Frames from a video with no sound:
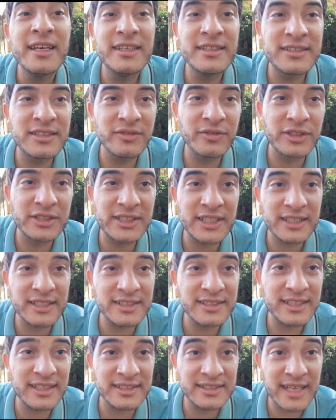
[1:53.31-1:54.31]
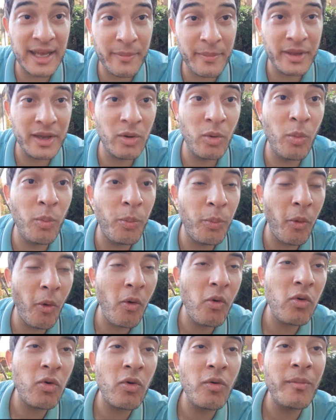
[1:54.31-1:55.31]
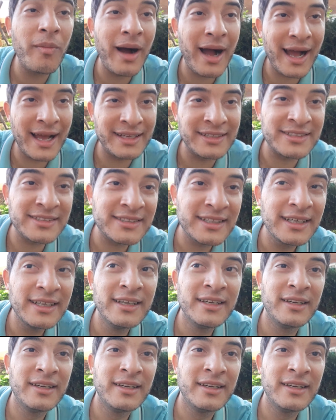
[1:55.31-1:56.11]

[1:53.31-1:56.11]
E se você quiser saber um pouco mais